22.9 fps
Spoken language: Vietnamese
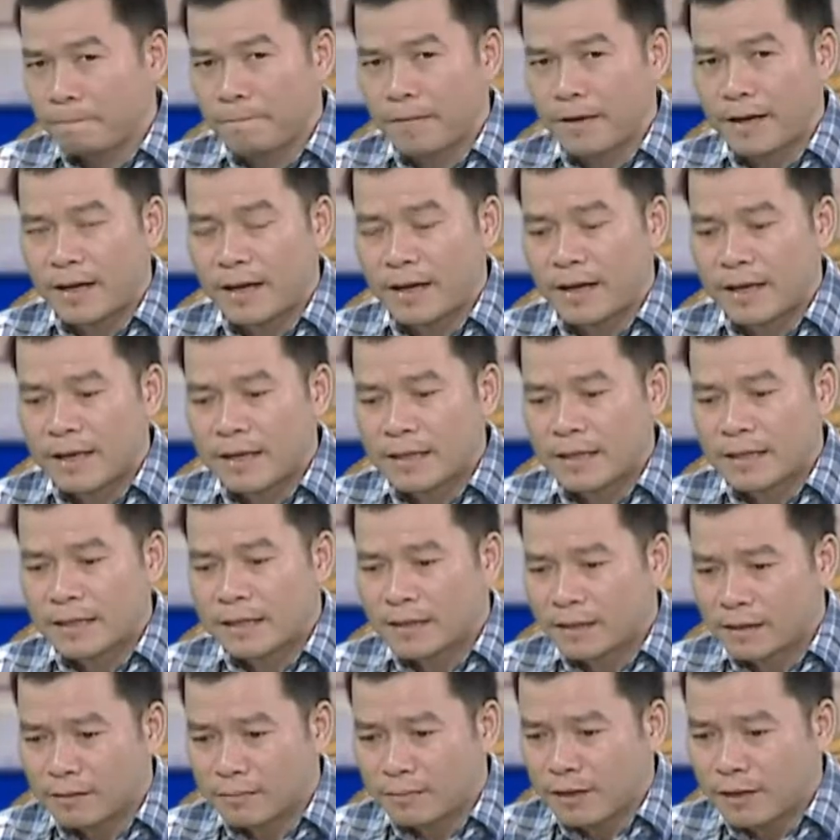và
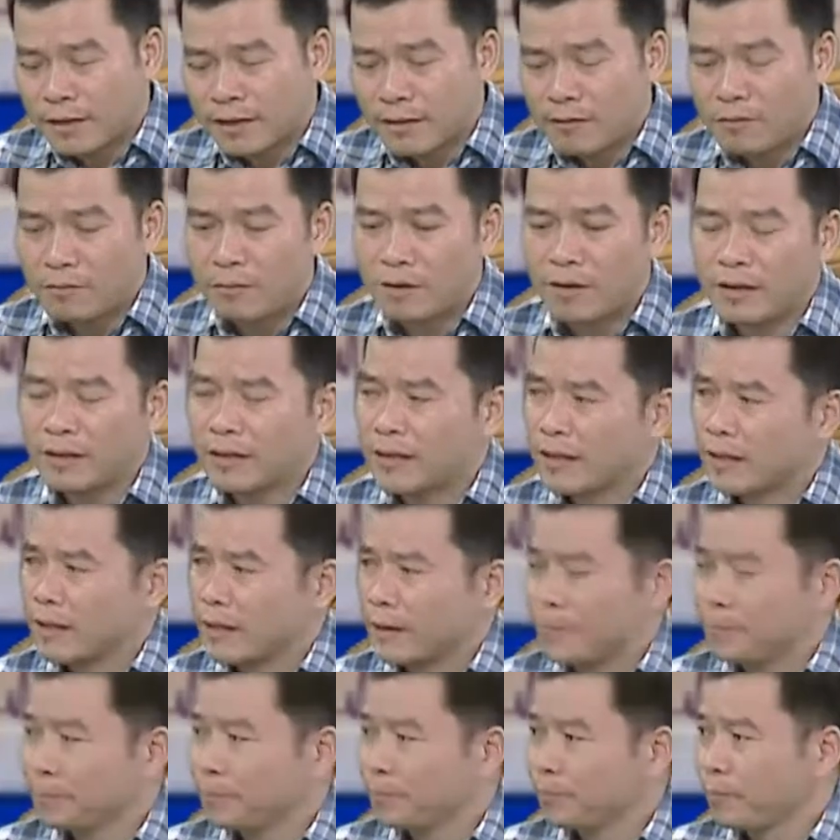bác sĩ cũng nói rằng
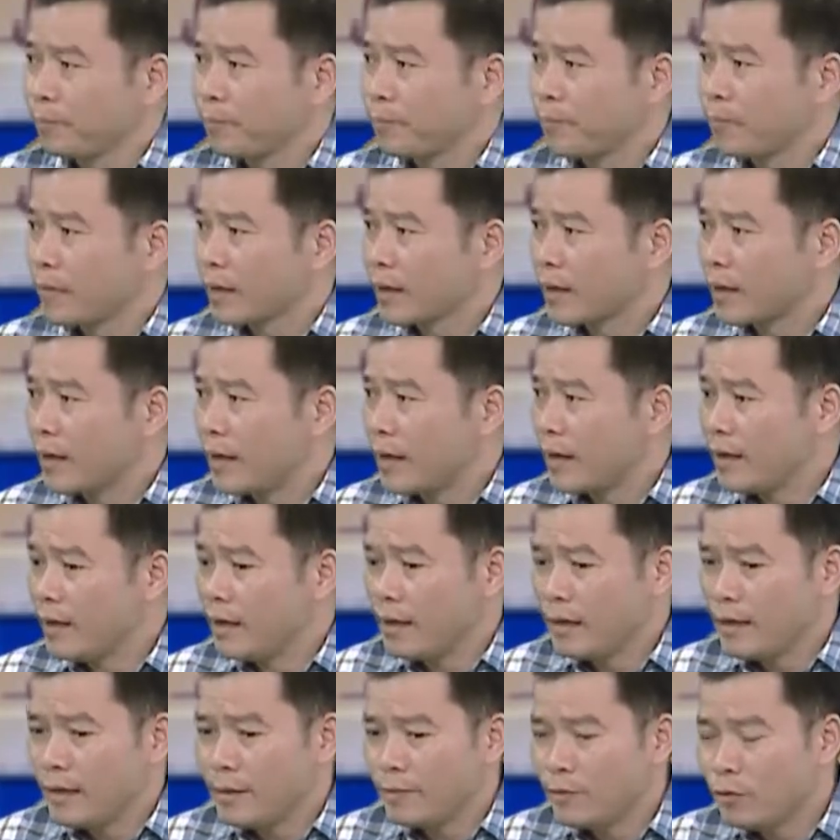là
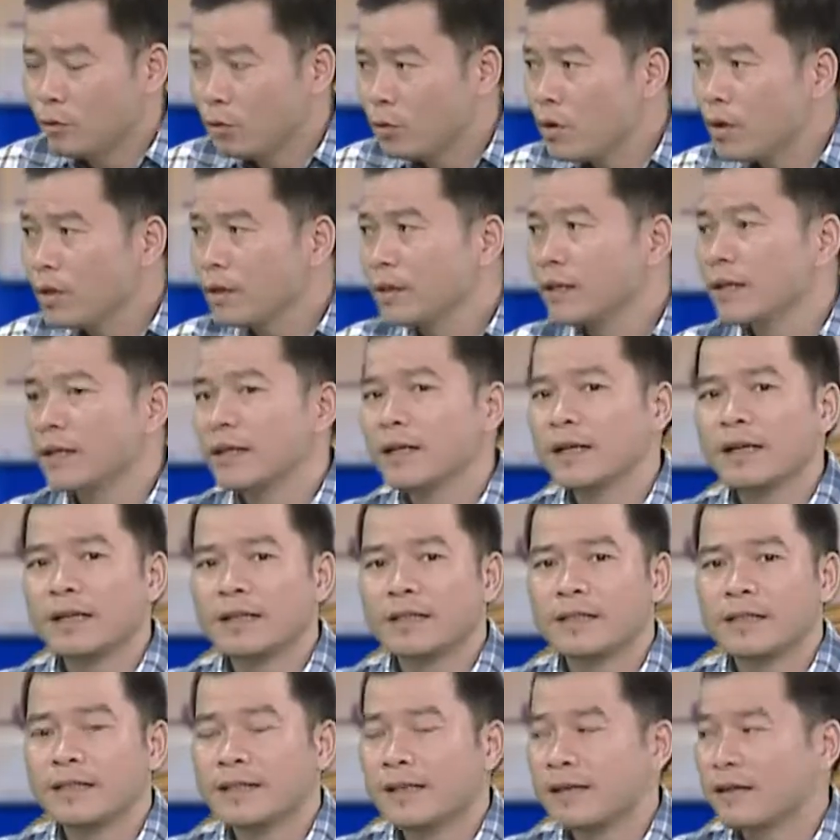cái đi phun thuốc thì các
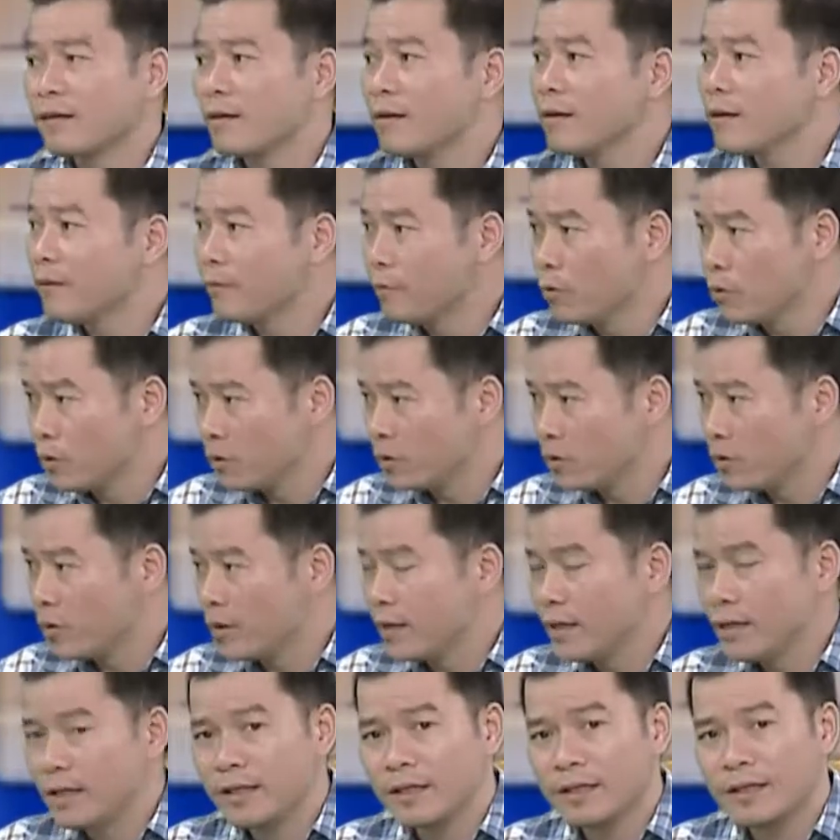ngành chức năng có đi phun tuy
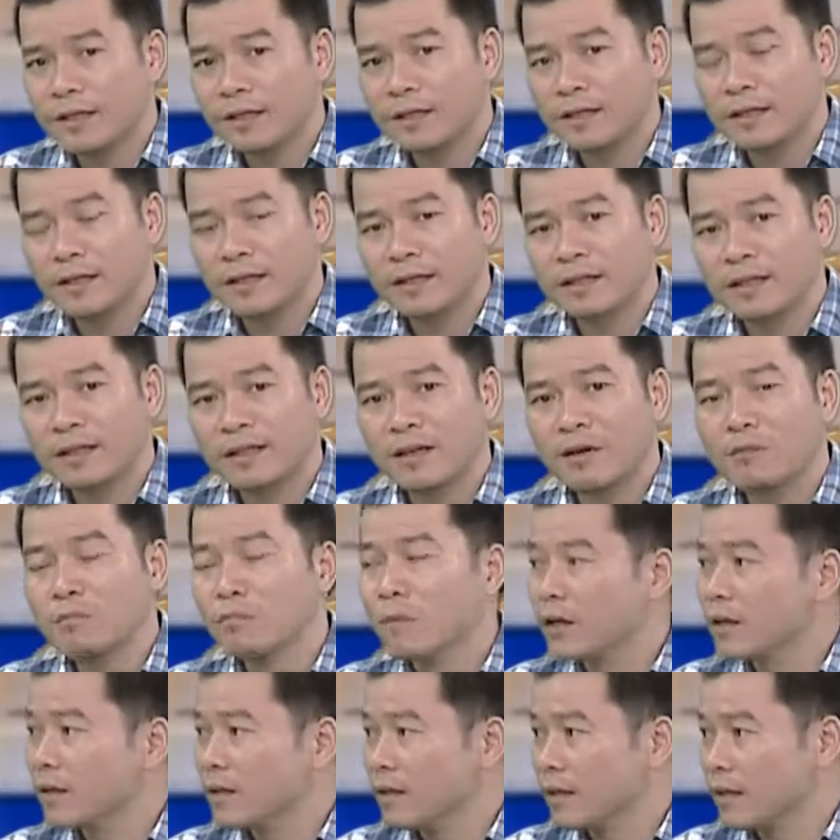nhiên thì người dân không
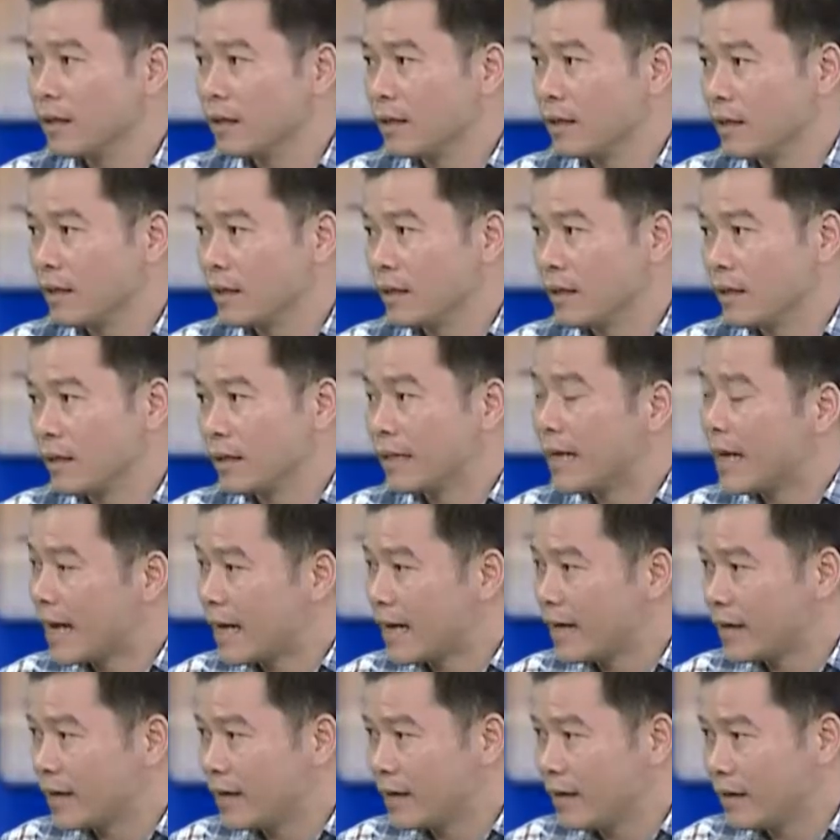mở cửa à, nhà
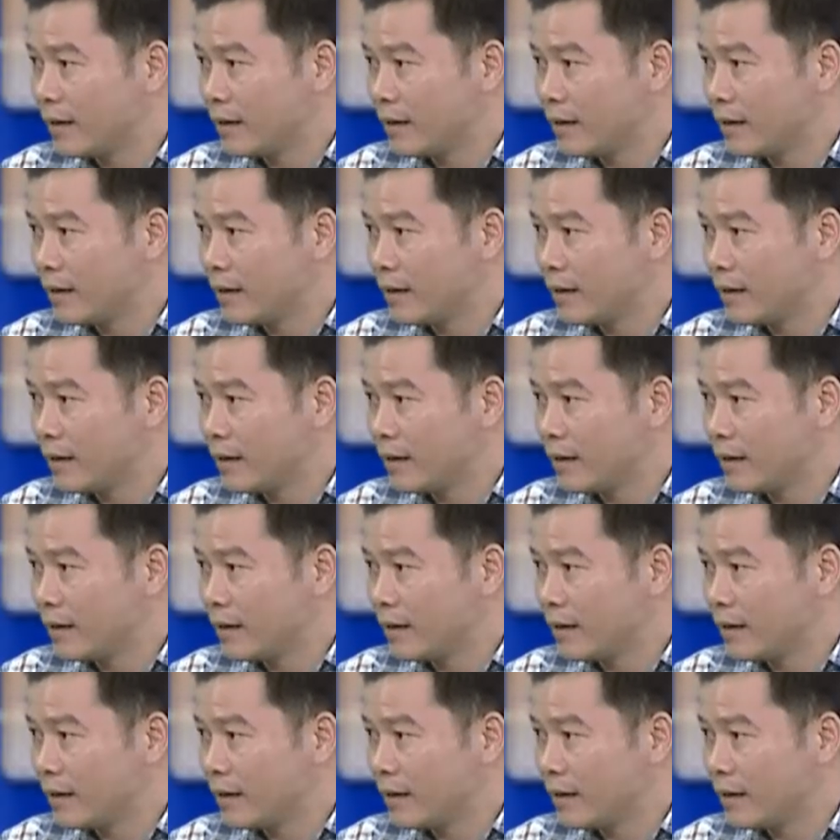ờ, để